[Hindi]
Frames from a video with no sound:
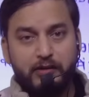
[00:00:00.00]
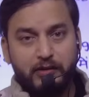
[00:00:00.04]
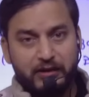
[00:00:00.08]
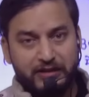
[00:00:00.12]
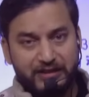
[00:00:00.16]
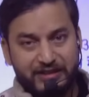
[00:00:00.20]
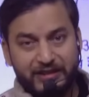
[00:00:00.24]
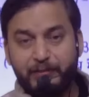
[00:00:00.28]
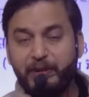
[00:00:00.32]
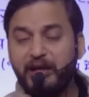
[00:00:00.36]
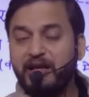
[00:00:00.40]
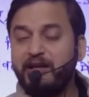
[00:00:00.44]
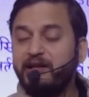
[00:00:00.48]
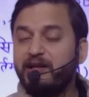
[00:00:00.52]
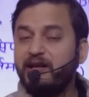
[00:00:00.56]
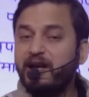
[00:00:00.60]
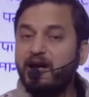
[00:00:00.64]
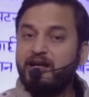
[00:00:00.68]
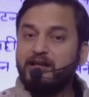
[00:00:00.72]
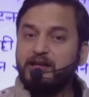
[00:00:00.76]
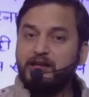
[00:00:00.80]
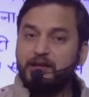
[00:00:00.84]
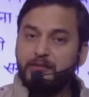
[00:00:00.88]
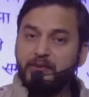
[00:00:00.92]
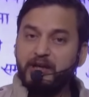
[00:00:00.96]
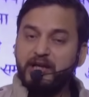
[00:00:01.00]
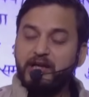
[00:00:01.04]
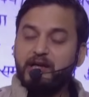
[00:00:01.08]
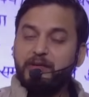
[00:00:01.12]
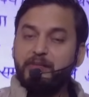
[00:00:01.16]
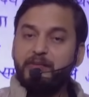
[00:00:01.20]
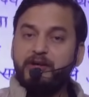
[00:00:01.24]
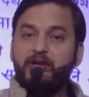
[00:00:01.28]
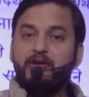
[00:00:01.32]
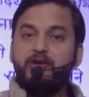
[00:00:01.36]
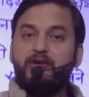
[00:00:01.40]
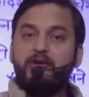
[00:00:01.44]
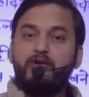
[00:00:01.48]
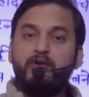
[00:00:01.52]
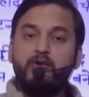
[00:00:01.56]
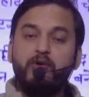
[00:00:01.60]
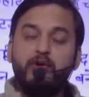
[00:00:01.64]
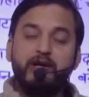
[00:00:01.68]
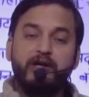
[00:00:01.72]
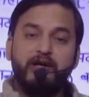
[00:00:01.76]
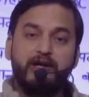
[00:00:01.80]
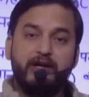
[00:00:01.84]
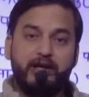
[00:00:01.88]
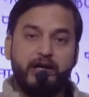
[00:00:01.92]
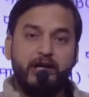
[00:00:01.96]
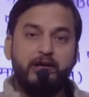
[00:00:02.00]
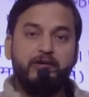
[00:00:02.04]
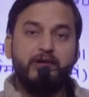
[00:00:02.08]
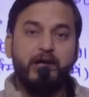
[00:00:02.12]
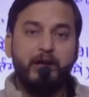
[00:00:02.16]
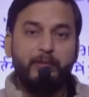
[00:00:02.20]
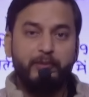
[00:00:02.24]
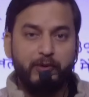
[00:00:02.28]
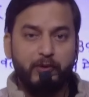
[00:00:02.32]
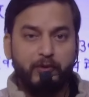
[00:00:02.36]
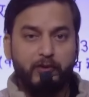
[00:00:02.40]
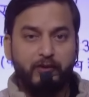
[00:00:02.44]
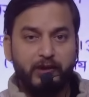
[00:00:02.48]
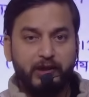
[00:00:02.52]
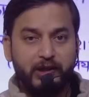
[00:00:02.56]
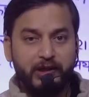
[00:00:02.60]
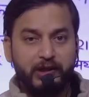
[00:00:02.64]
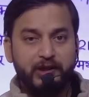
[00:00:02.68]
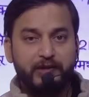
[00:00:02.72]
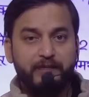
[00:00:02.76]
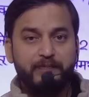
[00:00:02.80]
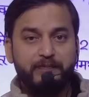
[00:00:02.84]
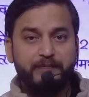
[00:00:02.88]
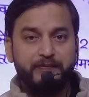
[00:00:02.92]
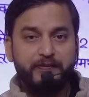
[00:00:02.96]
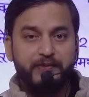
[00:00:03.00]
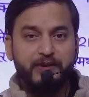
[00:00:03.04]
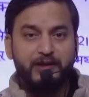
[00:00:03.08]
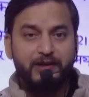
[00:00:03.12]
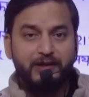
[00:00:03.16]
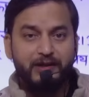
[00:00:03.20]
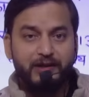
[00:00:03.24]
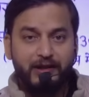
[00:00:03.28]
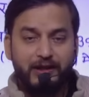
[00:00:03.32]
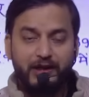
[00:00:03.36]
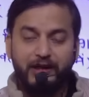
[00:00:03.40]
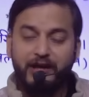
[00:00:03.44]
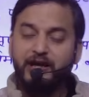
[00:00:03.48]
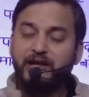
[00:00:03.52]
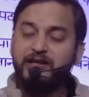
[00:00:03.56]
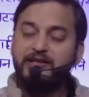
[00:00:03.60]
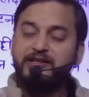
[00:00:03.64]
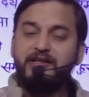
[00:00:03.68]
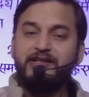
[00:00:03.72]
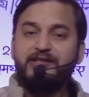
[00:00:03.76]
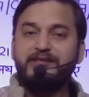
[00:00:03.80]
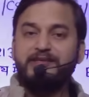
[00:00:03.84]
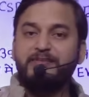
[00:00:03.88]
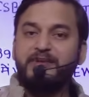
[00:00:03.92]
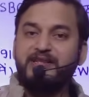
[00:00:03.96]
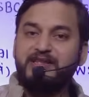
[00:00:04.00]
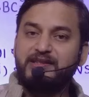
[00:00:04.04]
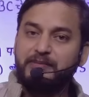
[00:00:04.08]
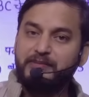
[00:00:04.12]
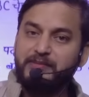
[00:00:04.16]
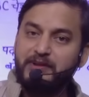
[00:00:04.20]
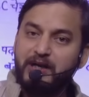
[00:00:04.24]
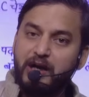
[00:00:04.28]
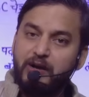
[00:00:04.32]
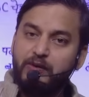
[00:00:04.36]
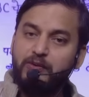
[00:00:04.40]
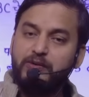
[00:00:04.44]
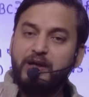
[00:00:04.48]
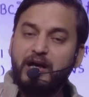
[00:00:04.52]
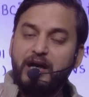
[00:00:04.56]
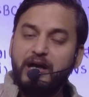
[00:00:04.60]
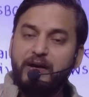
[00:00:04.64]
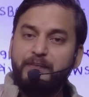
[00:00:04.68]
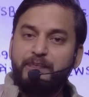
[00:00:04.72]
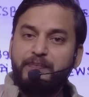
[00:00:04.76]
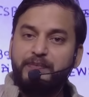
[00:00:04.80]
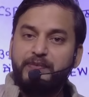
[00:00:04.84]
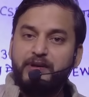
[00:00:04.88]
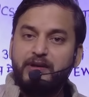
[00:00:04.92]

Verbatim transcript: और समय निकाल कर मैं ये वीडियो रिकॉर्ड कर रहा हूँ आप लोगों के लिए एक एक चीज मैं समझाऊंगा